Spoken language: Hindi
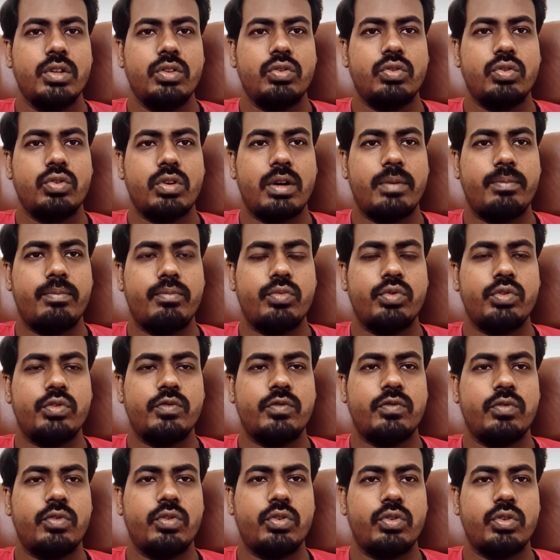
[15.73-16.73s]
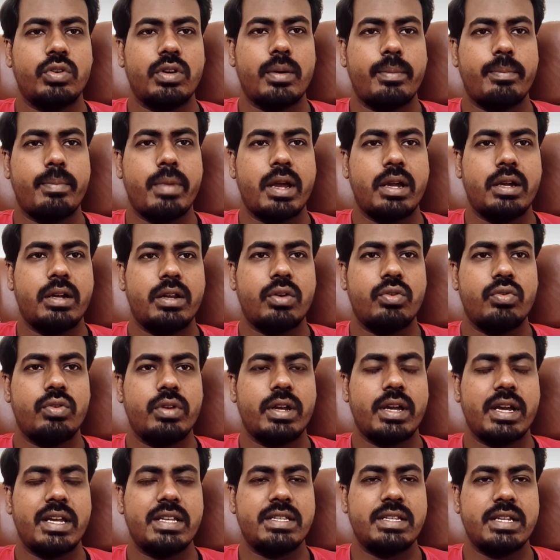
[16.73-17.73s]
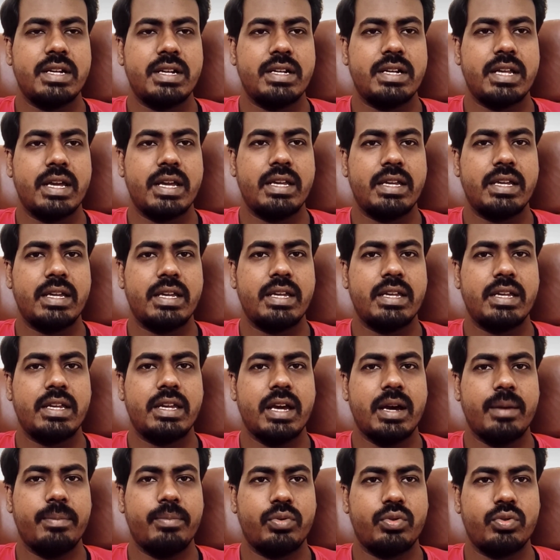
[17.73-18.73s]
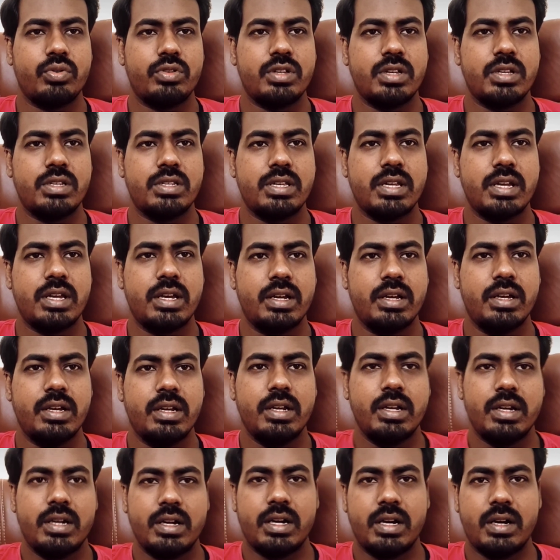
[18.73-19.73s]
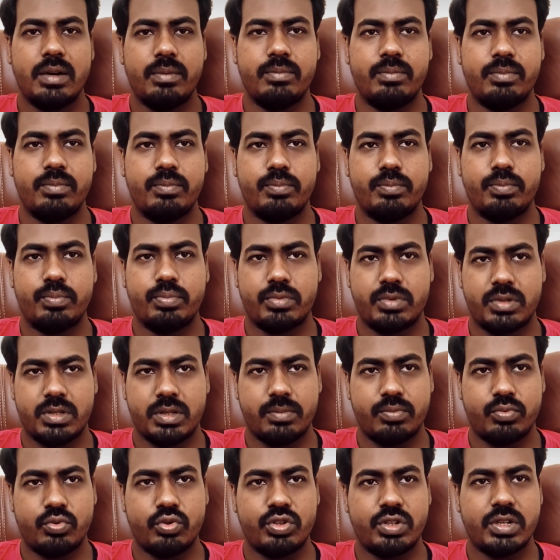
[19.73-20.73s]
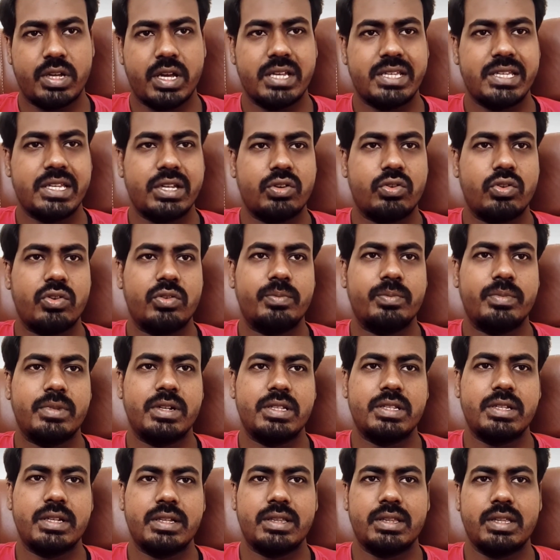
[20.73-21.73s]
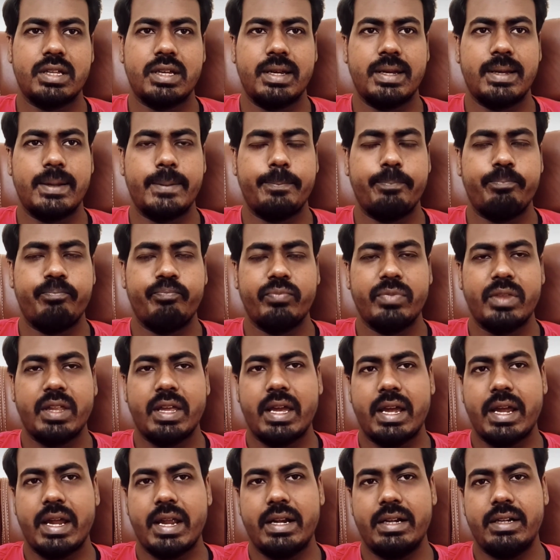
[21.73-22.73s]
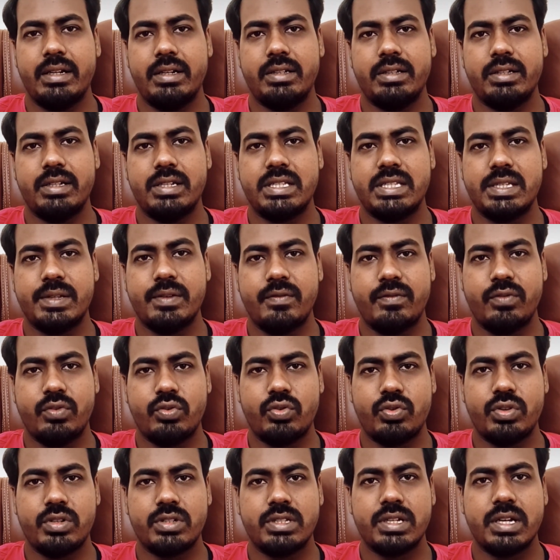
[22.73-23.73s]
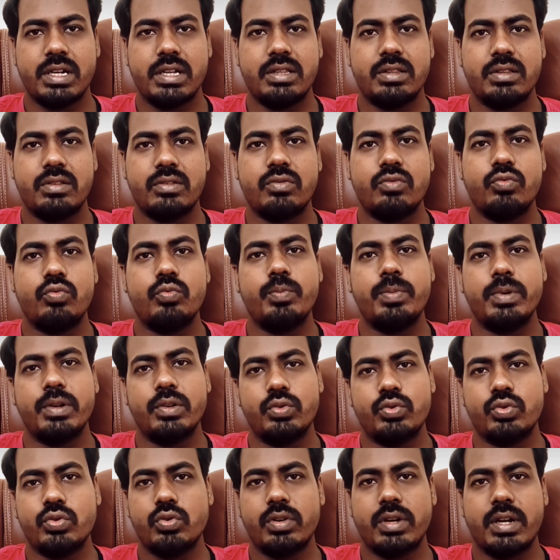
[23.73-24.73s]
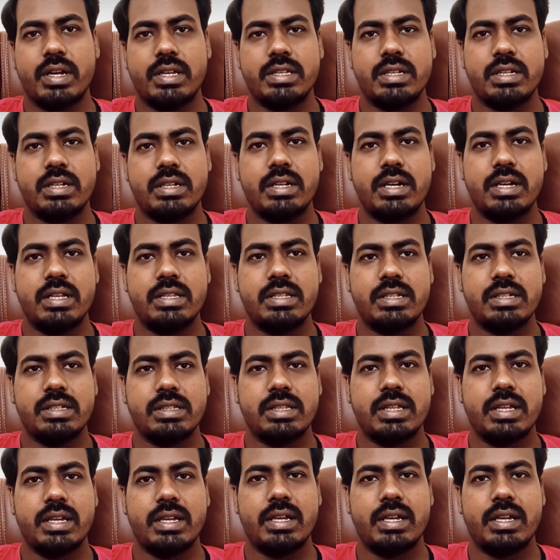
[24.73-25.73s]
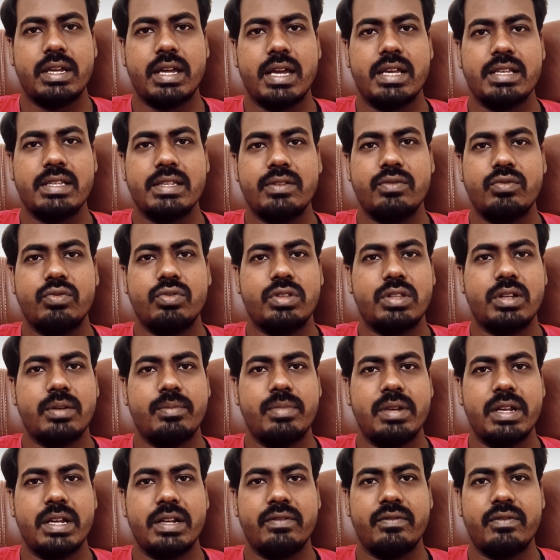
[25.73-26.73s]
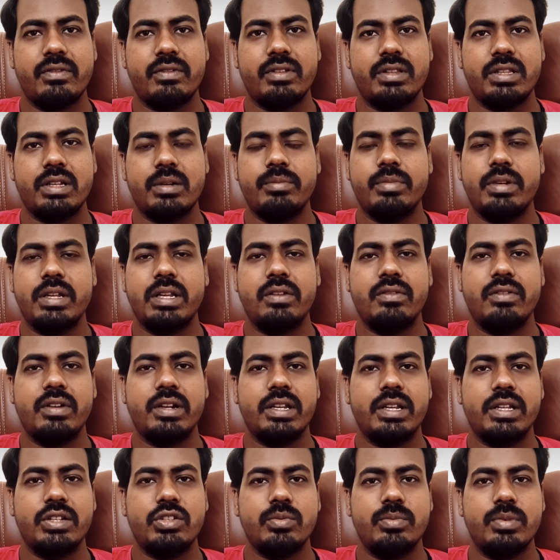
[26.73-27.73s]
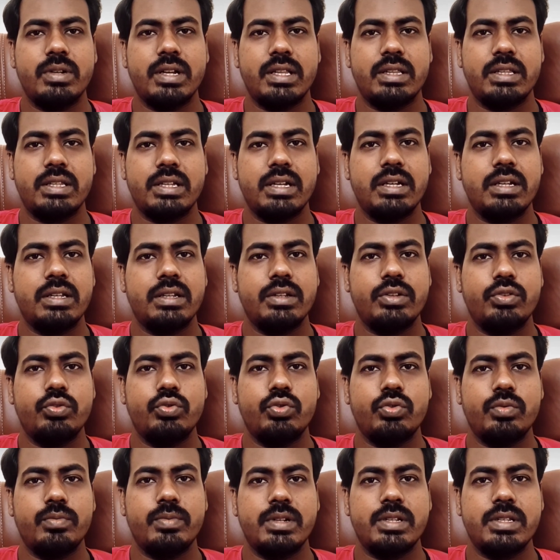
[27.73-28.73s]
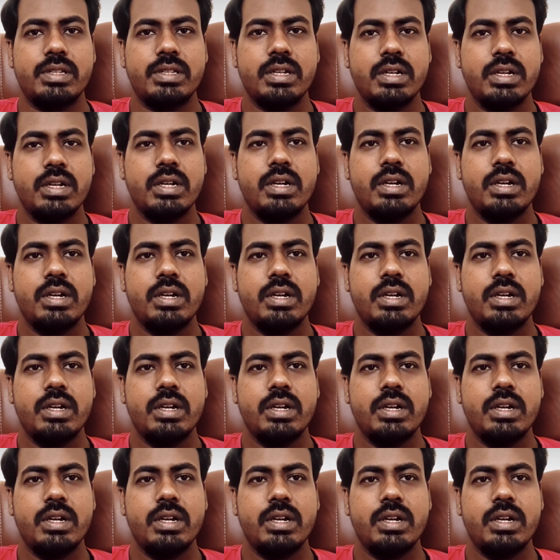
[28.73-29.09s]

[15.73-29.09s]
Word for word: तो हम उस फोटो का बैकग्राउंड कैसे हटाएंगे क्या प्रोसेस है हम सब कुछ कैसे क्रॉप कर सकते हैं एंड किसी फोटो के साथ ऊपर उसको कैसे डाल सकते हैं कैसे वो थमलाइन थमलेल वगैरह जो बनाते हैं यूट्यूबर्स